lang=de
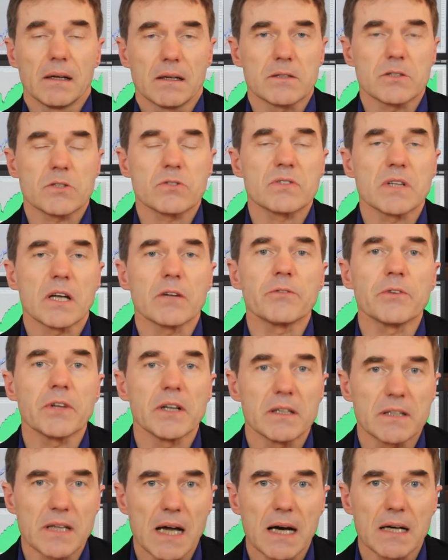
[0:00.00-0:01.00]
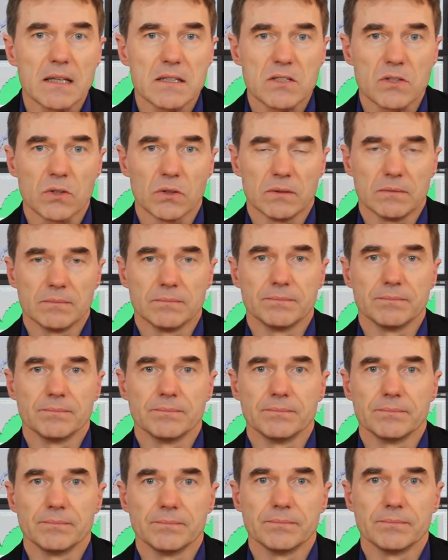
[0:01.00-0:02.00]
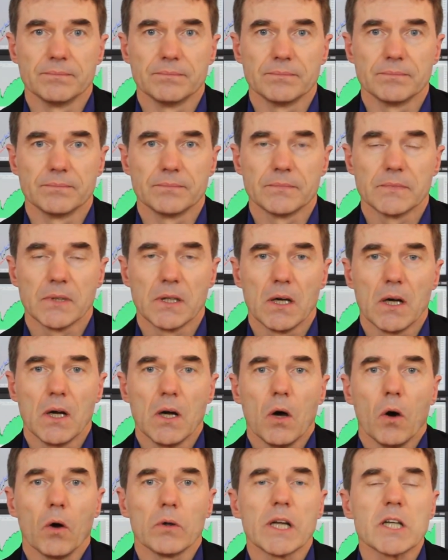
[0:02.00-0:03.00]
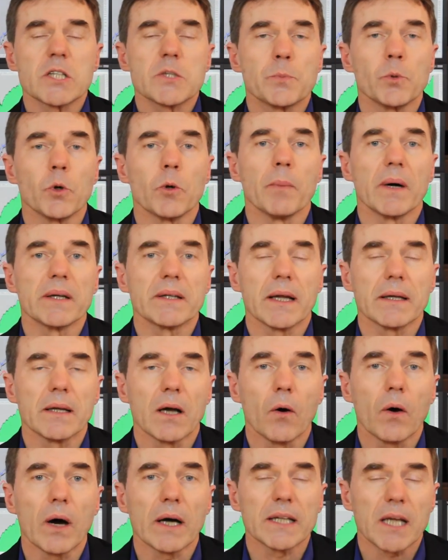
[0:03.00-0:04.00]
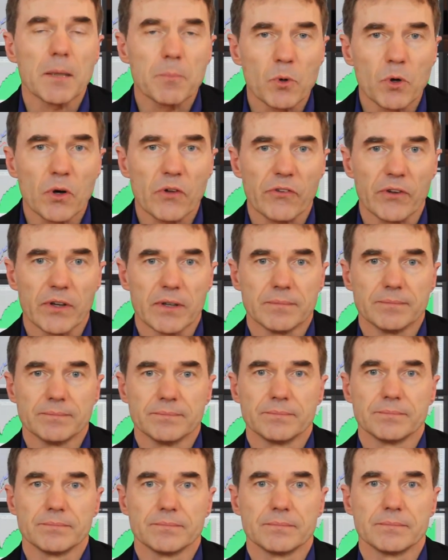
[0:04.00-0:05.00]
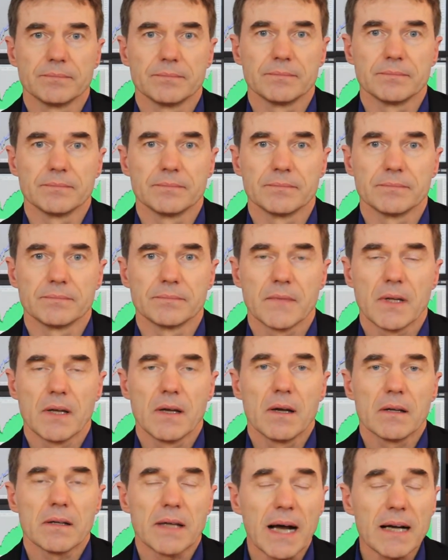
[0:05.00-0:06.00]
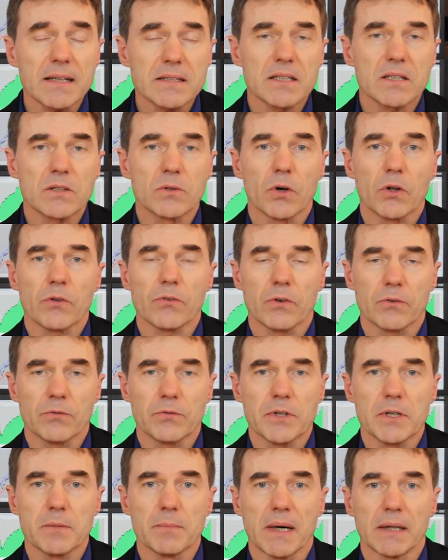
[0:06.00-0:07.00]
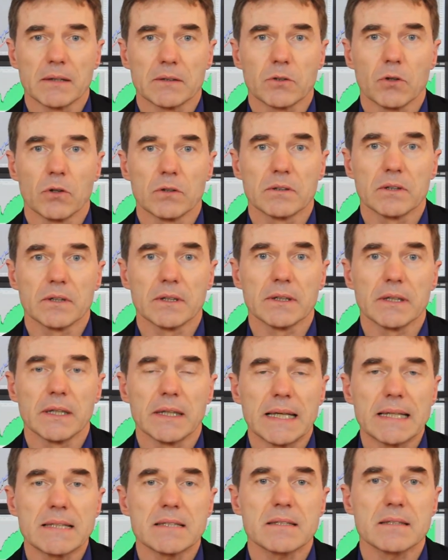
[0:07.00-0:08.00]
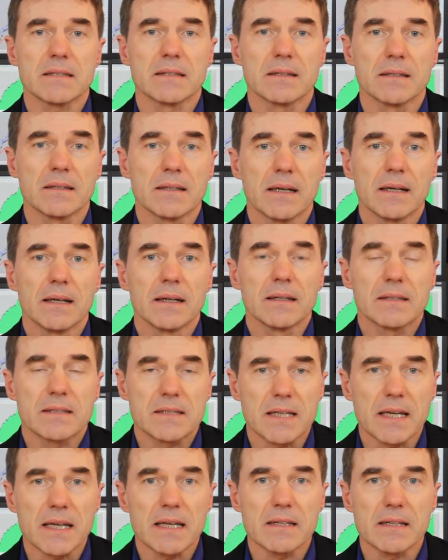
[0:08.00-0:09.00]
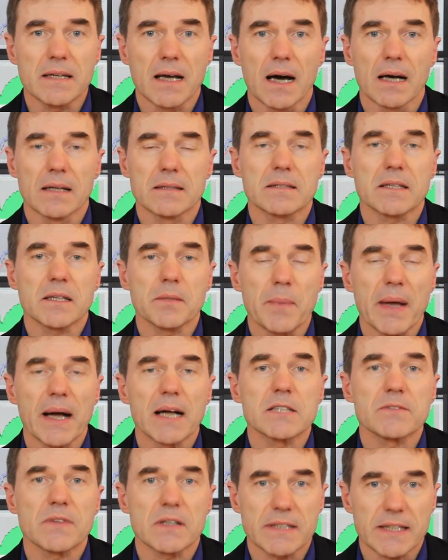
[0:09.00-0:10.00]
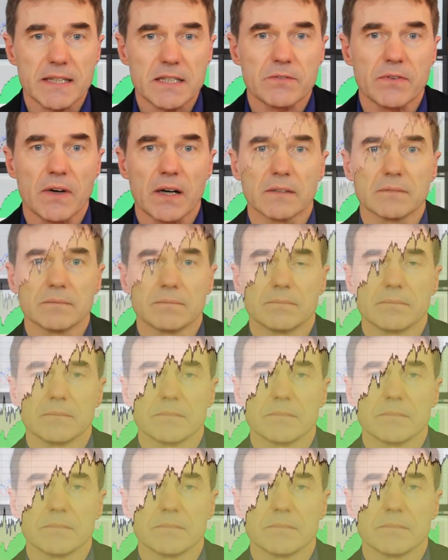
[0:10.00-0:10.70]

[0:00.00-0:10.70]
Das ist schon seit vielen Jahren so. Und das spürt man dann auch an der Börse. Der Aktienkurs von Vielmann konnte in den letzten zehn Jahren sich mehr als versechsfachen.